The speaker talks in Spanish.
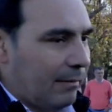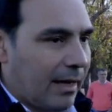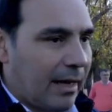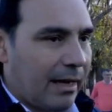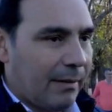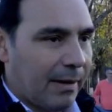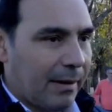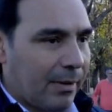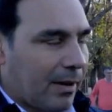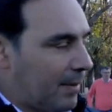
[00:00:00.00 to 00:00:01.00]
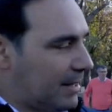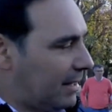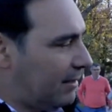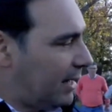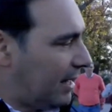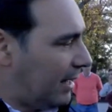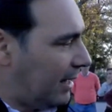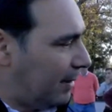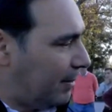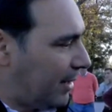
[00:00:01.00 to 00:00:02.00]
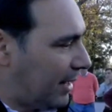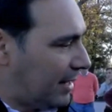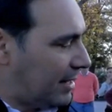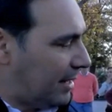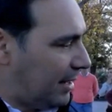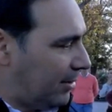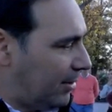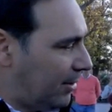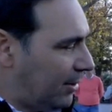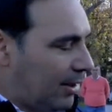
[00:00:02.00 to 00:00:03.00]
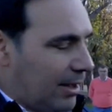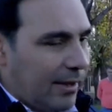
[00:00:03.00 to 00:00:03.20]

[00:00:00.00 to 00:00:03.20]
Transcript: para, para poder preservar el, el poder adquisitivo